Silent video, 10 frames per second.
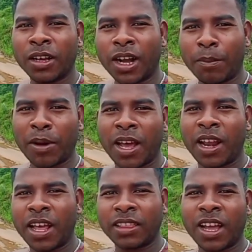कपड़ा
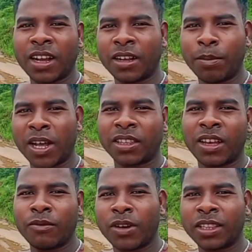लाता
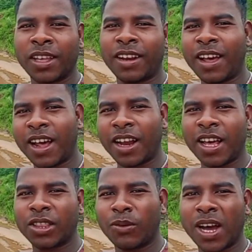बर्तन वर्तन नहाना
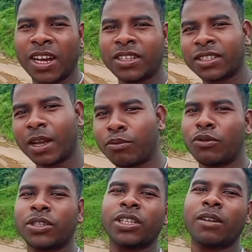धोना सब
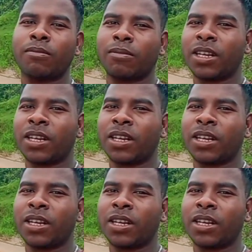कुछ एकदम